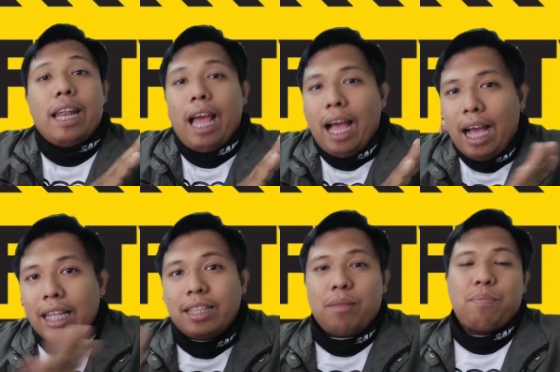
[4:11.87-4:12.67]

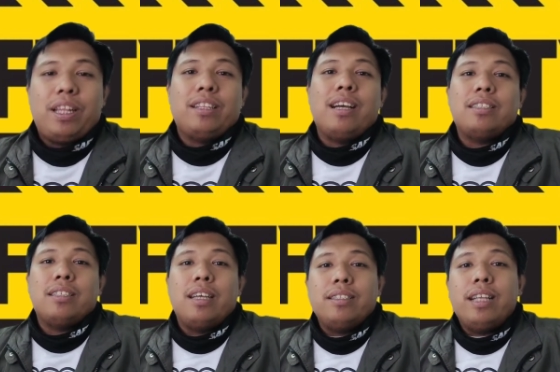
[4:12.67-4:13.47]
lahat ng
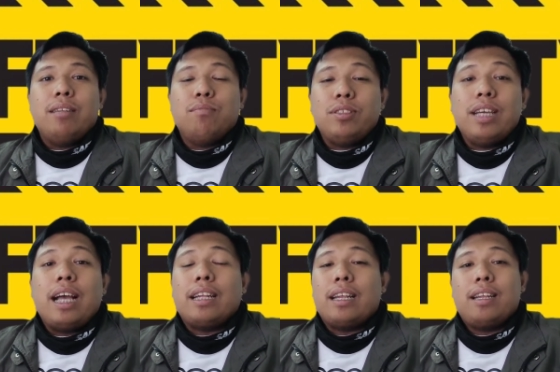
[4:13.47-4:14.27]
pinagdadadaldal mo
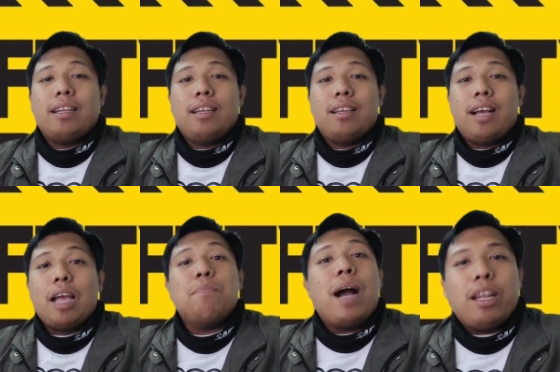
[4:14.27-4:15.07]
dyan
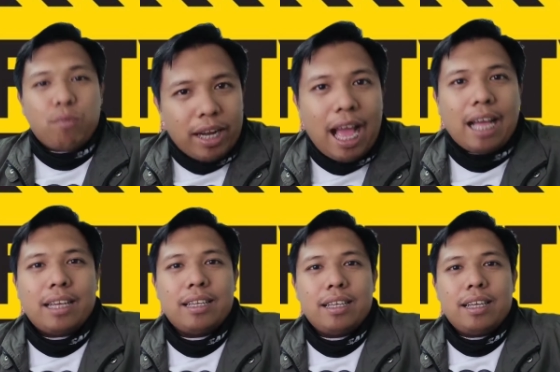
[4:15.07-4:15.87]
ay baliwala.
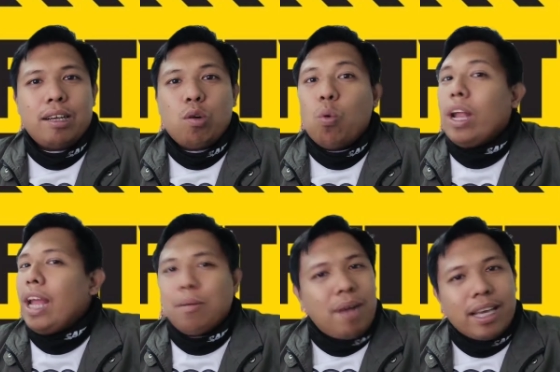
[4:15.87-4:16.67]

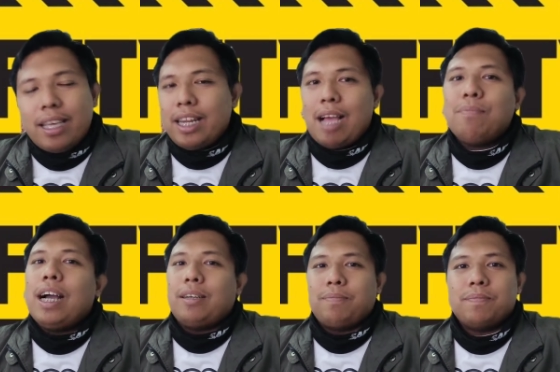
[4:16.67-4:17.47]
Walang
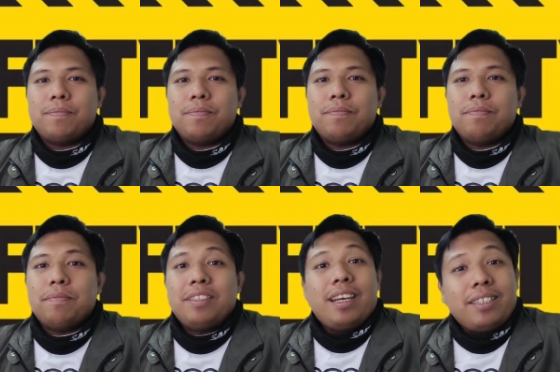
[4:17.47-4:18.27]
makikinabang.
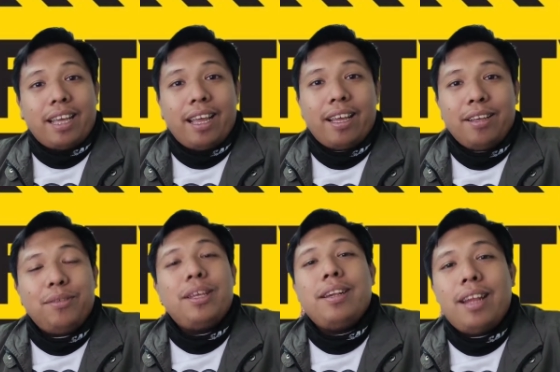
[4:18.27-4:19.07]
Kasi
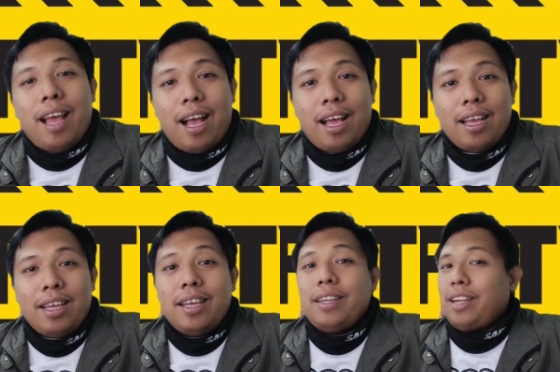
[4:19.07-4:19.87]
hindi nila
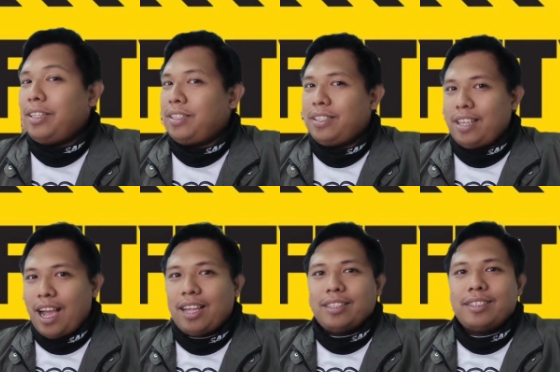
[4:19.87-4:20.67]

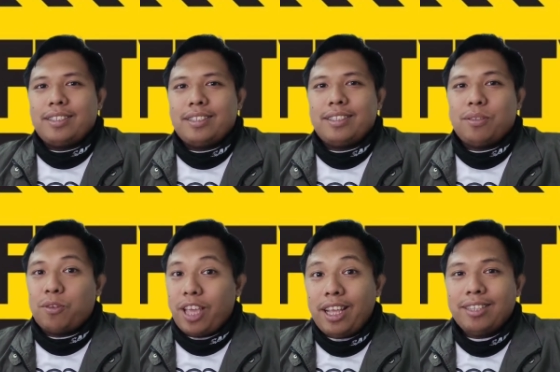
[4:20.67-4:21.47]
naintindihan.
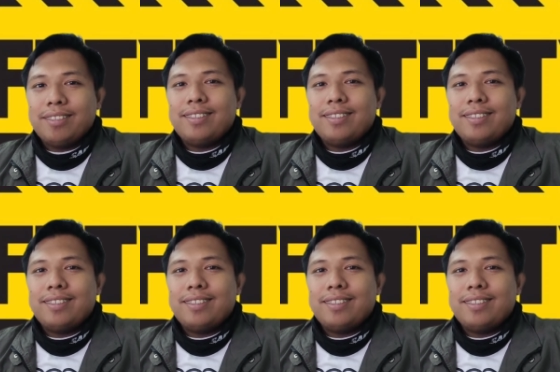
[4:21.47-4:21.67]
Okay?